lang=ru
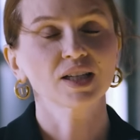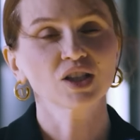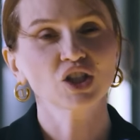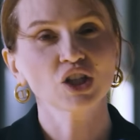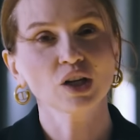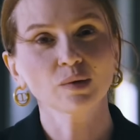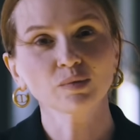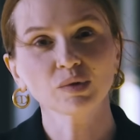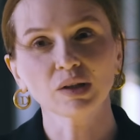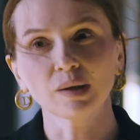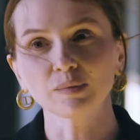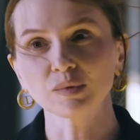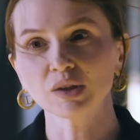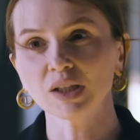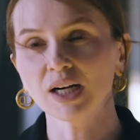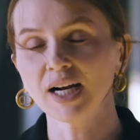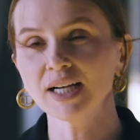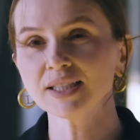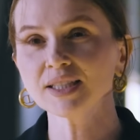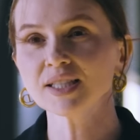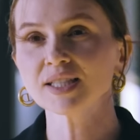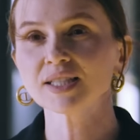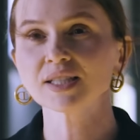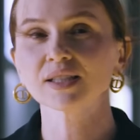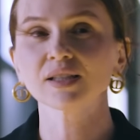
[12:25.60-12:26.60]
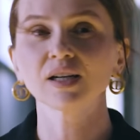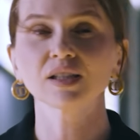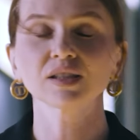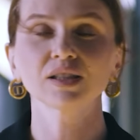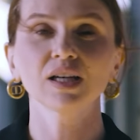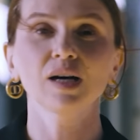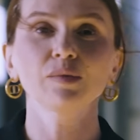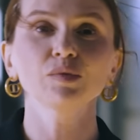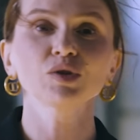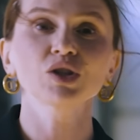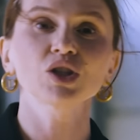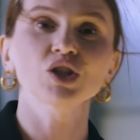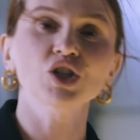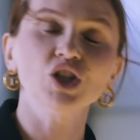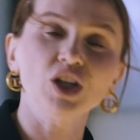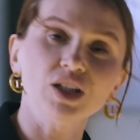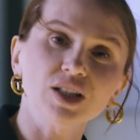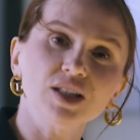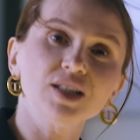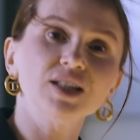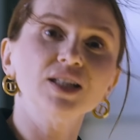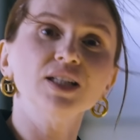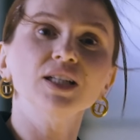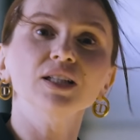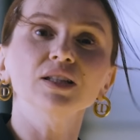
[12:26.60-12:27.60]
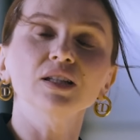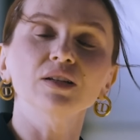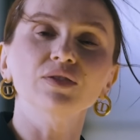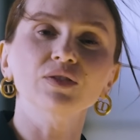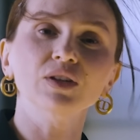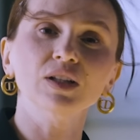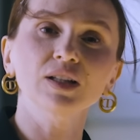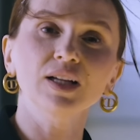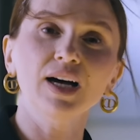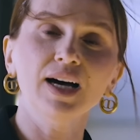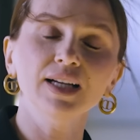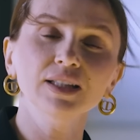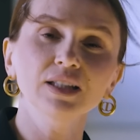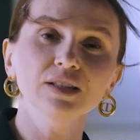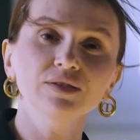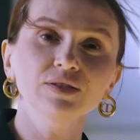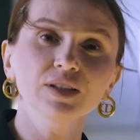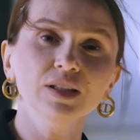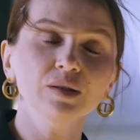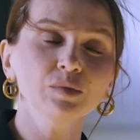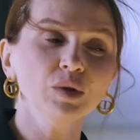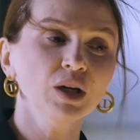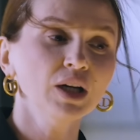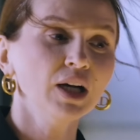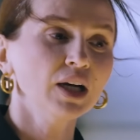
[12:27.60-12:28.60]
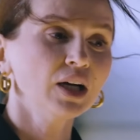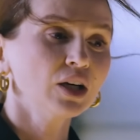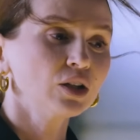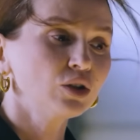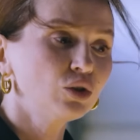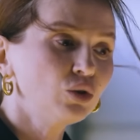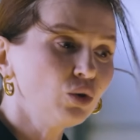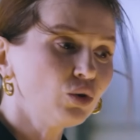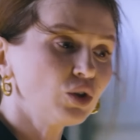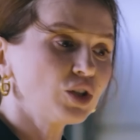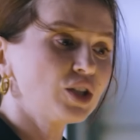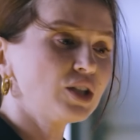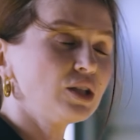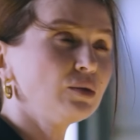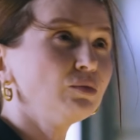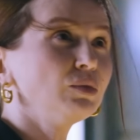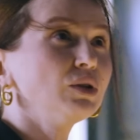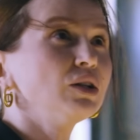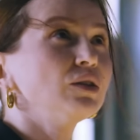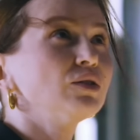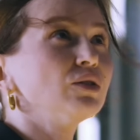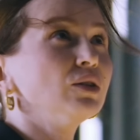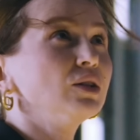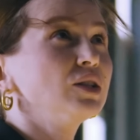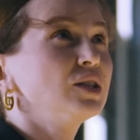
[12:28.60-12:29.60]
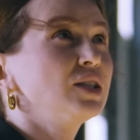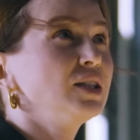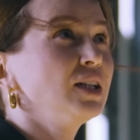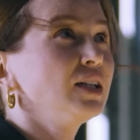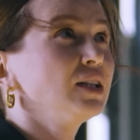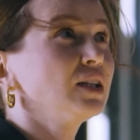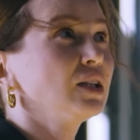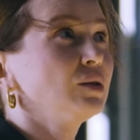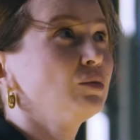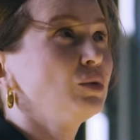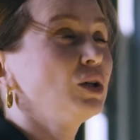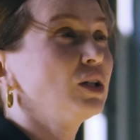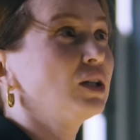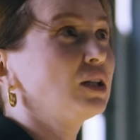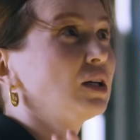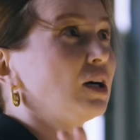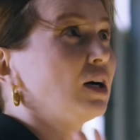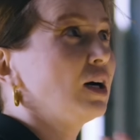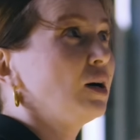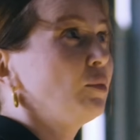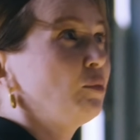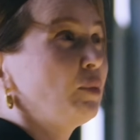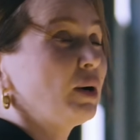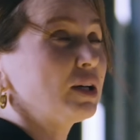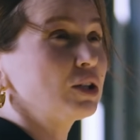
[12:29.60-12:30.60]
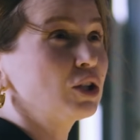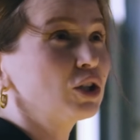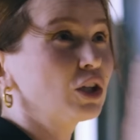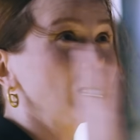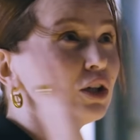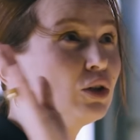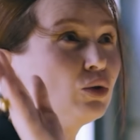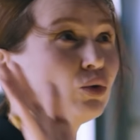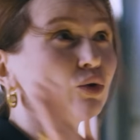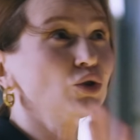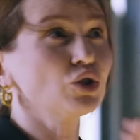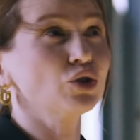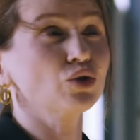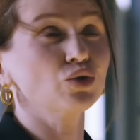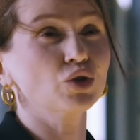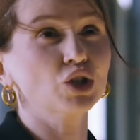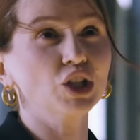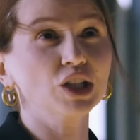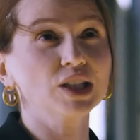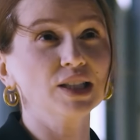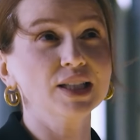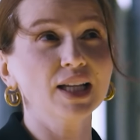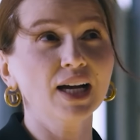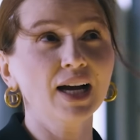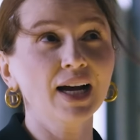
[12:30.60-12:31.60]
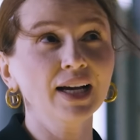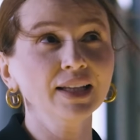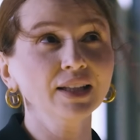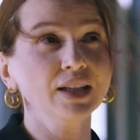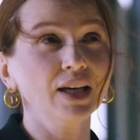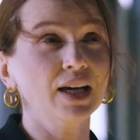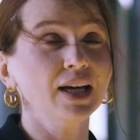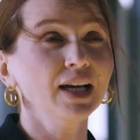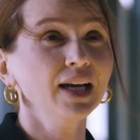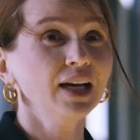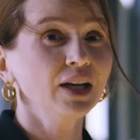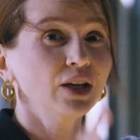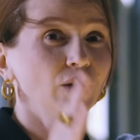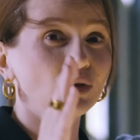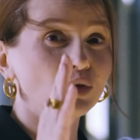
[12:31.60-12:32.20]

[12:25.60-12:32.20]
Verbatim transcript: зачем там тратиться, когда мы сейчас силы вкладываем – до зимы делаем это под ключ уже здание,